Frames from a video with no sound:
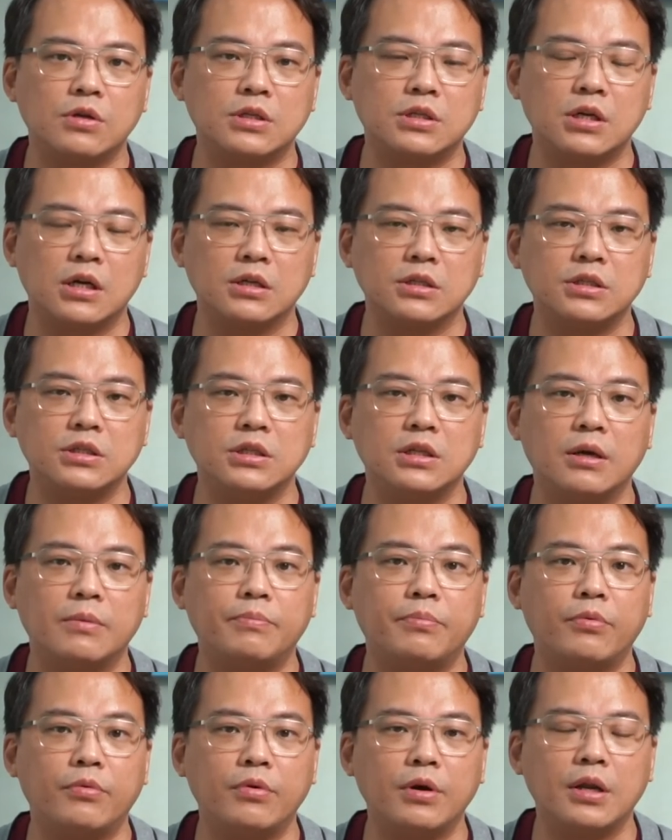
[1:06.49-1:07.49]
的成绩呢
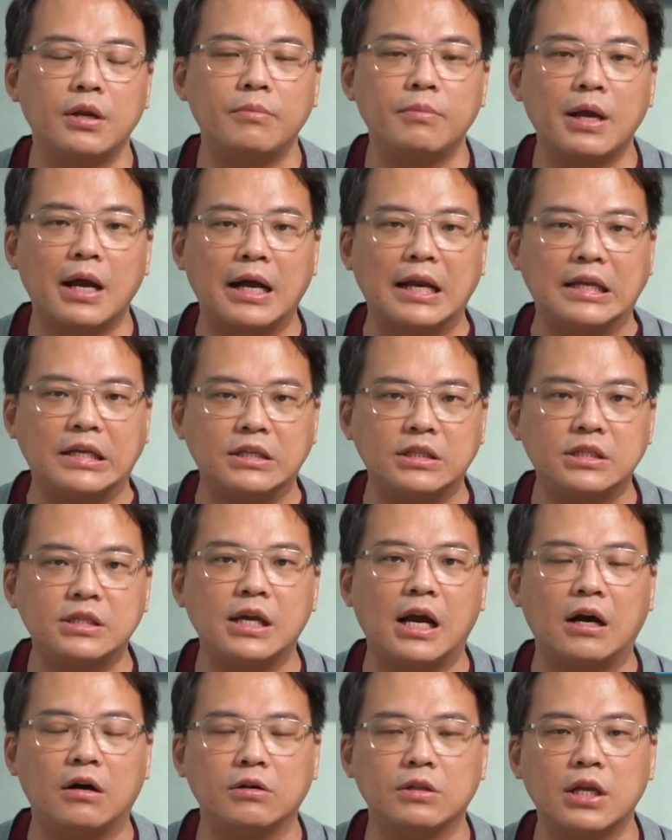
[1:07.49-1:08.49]
不会那么样理
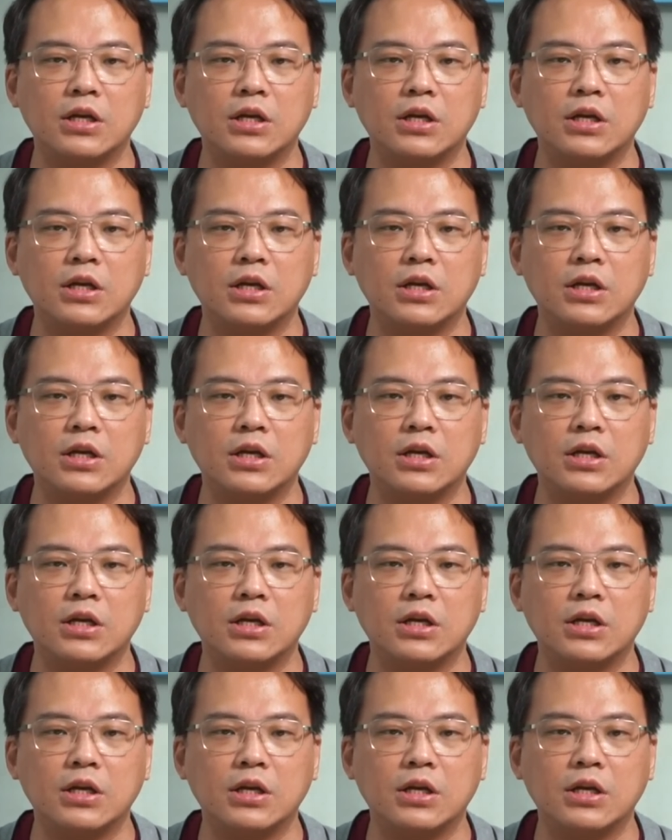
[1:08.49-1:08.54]
想，